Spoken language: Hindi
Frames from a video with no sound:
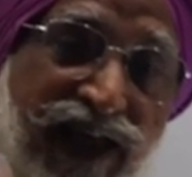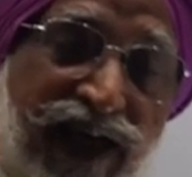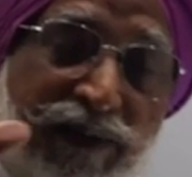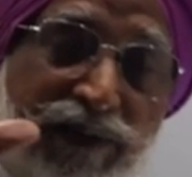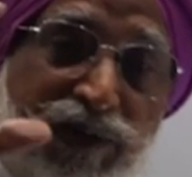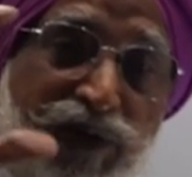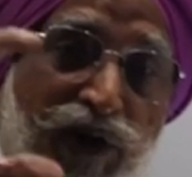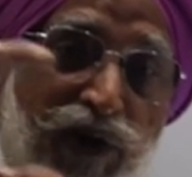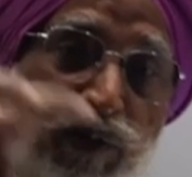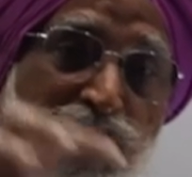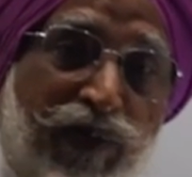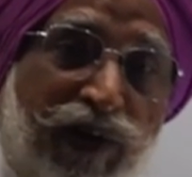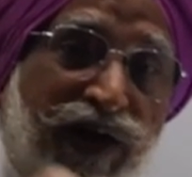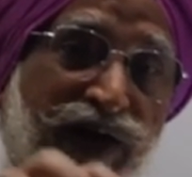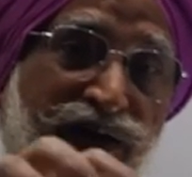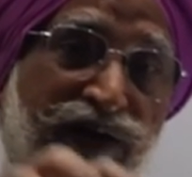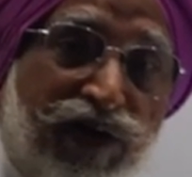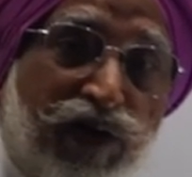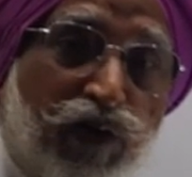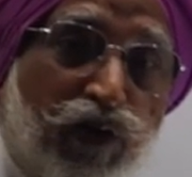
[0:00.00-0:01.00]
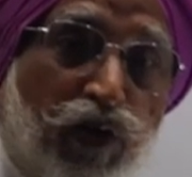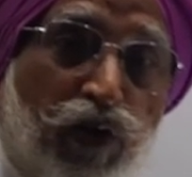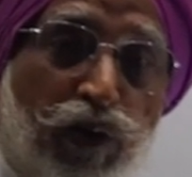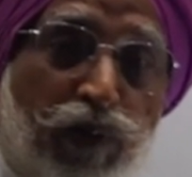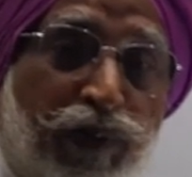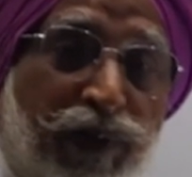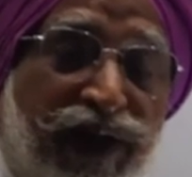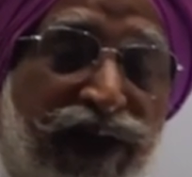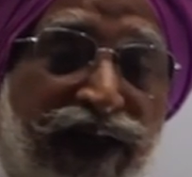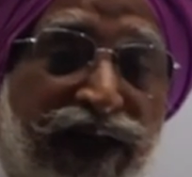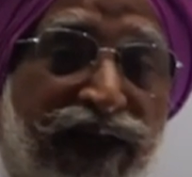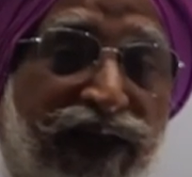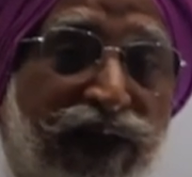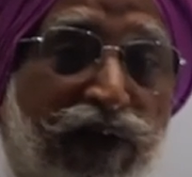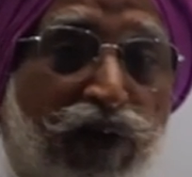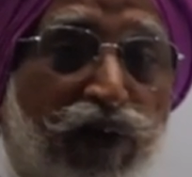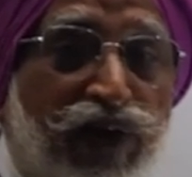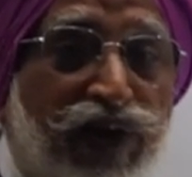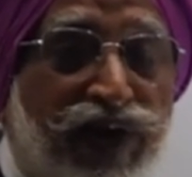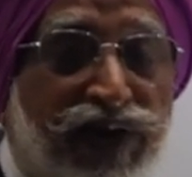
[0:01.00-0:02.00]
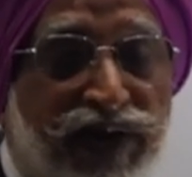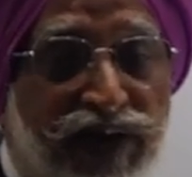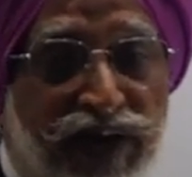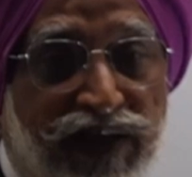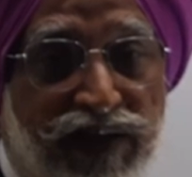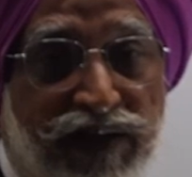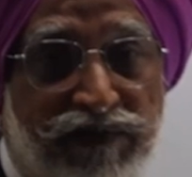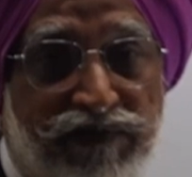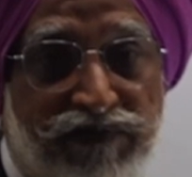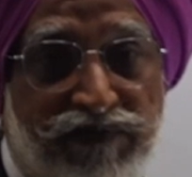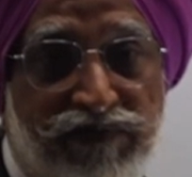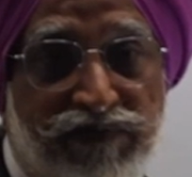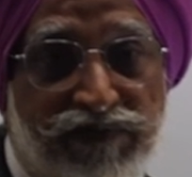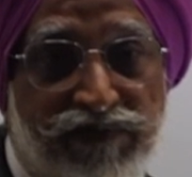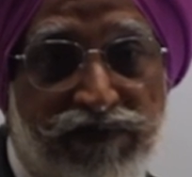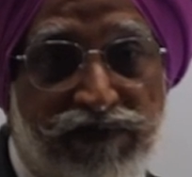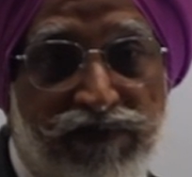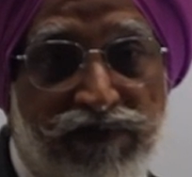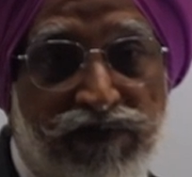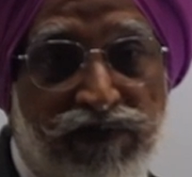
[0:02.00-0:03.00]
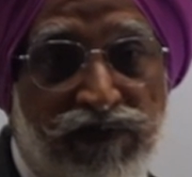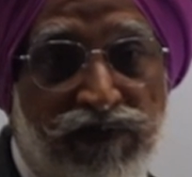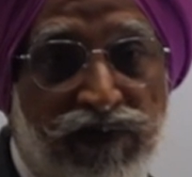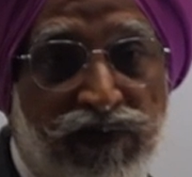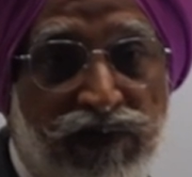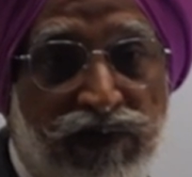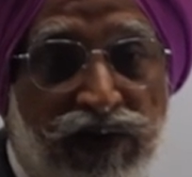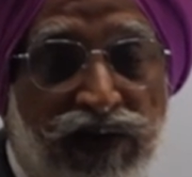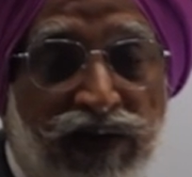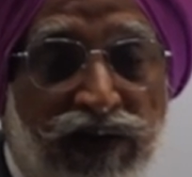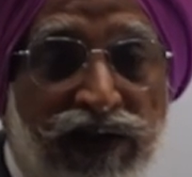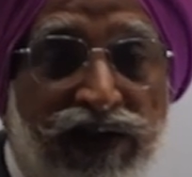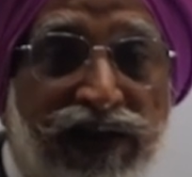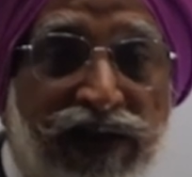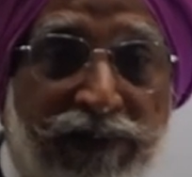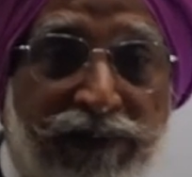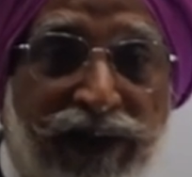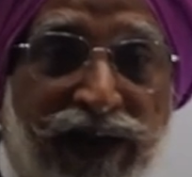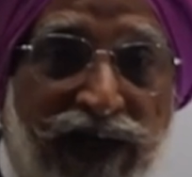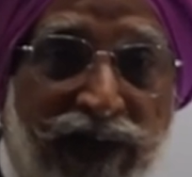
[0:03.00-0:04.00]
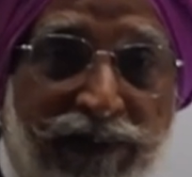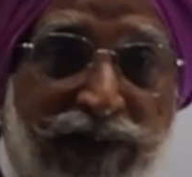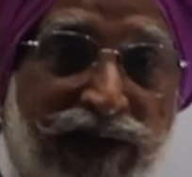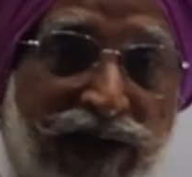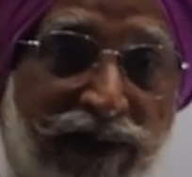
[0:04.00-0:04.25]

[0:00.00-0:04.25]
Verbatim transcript: आपके ऊपर थोपने की कोशिश करेगा ये मेरे में